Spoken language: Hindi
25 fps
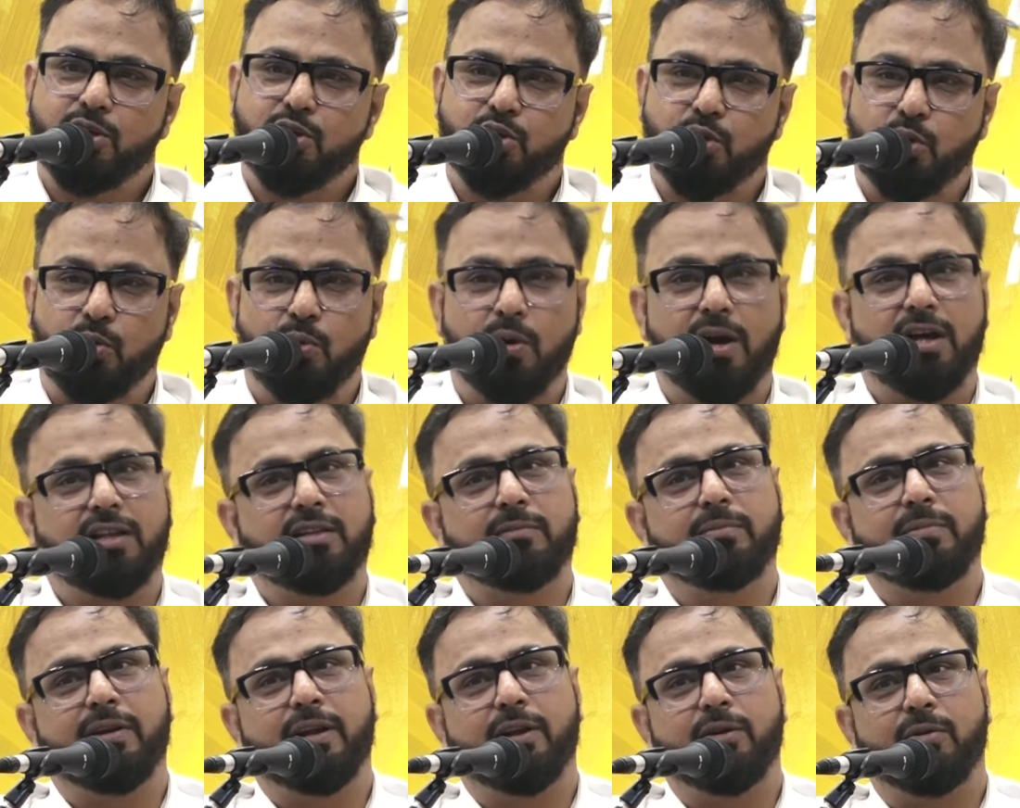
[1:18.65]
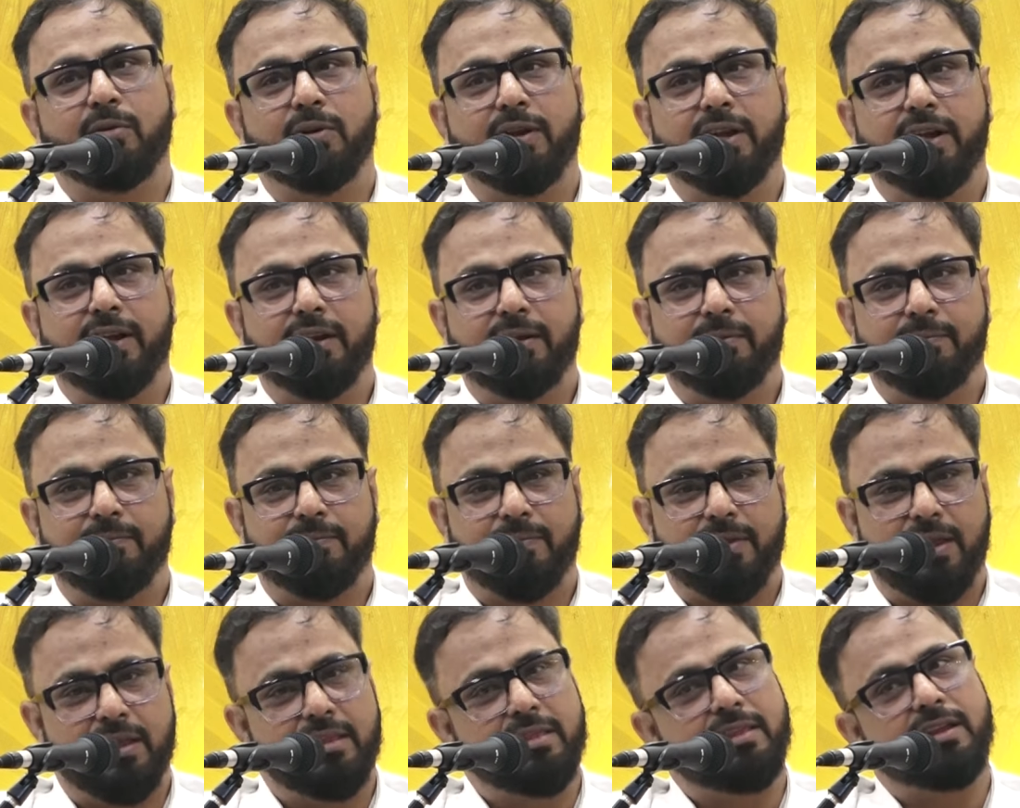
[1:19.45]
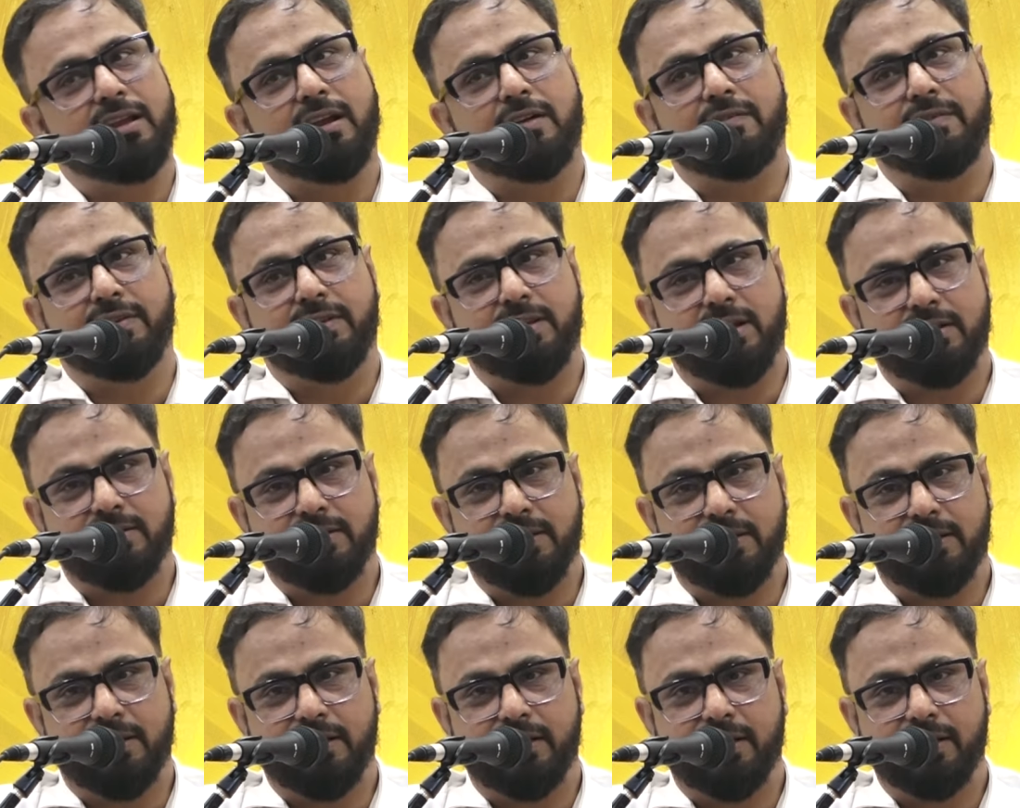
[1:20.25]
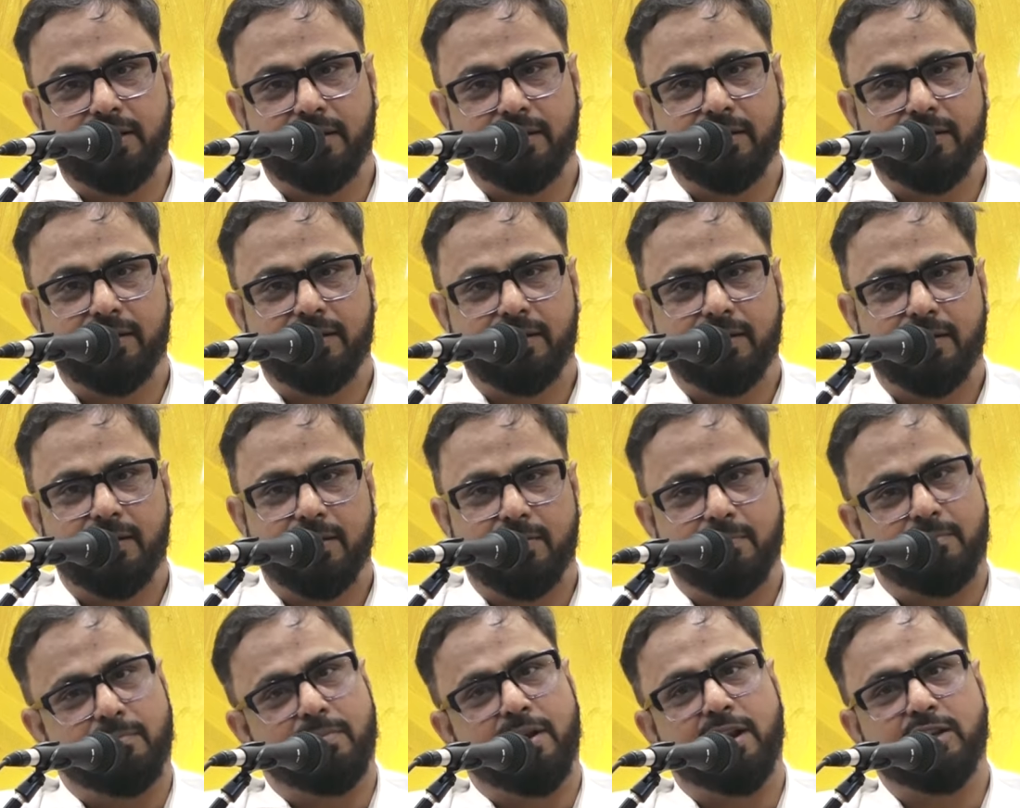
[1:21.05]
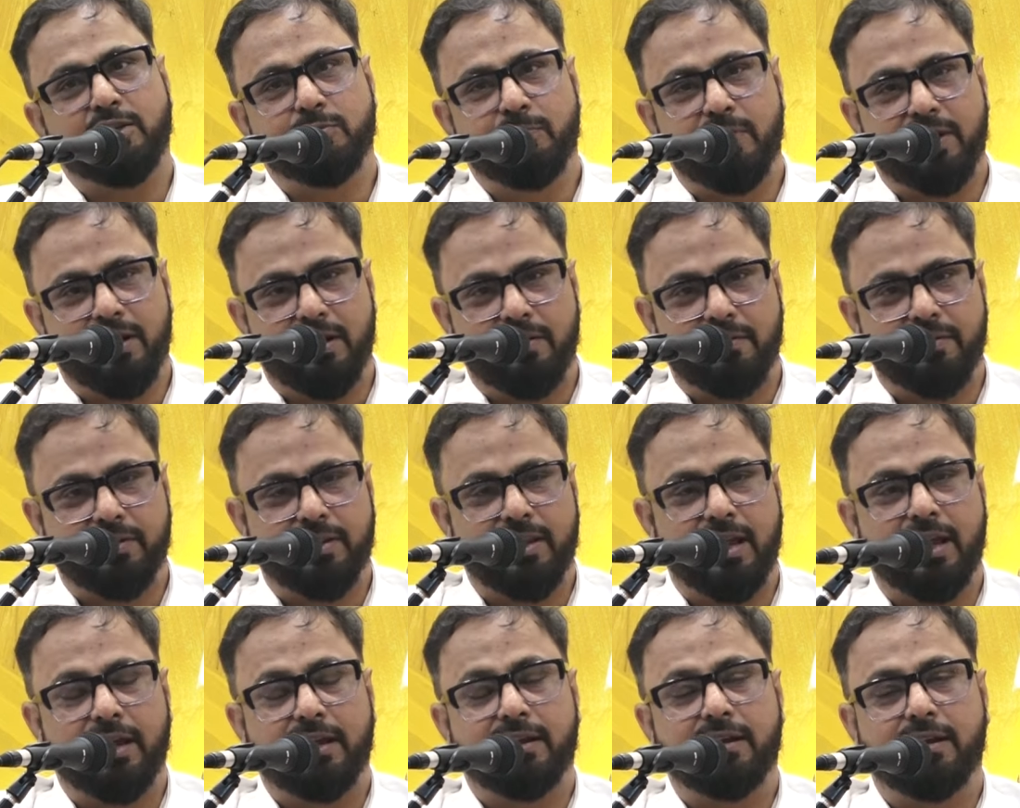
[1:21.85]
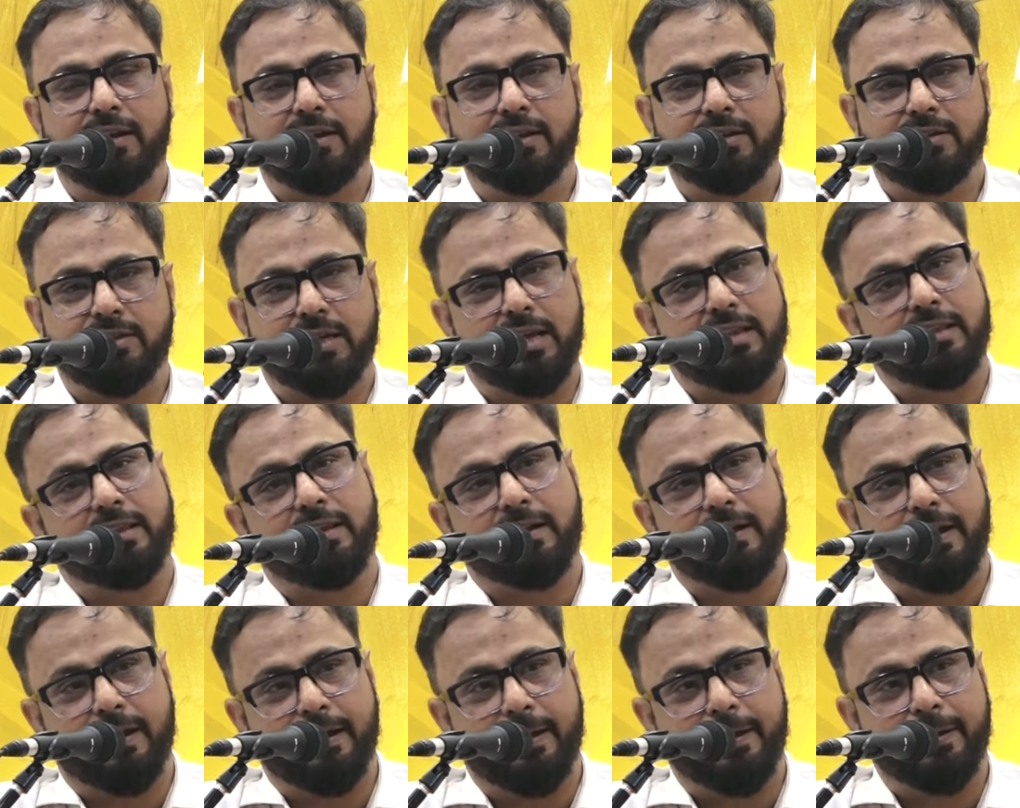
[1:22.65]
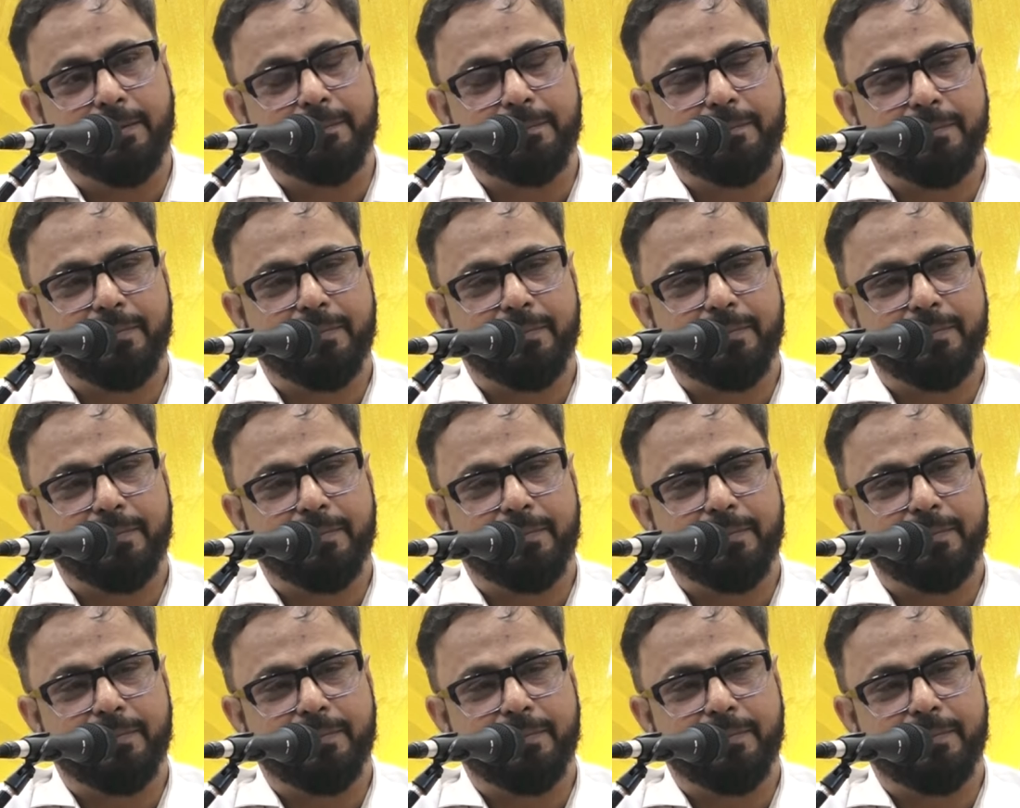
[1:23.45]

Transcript: शुरुआत में इन्होंने हिंदी कविता से की ब्रज में कविताएं कहीं छंद कहे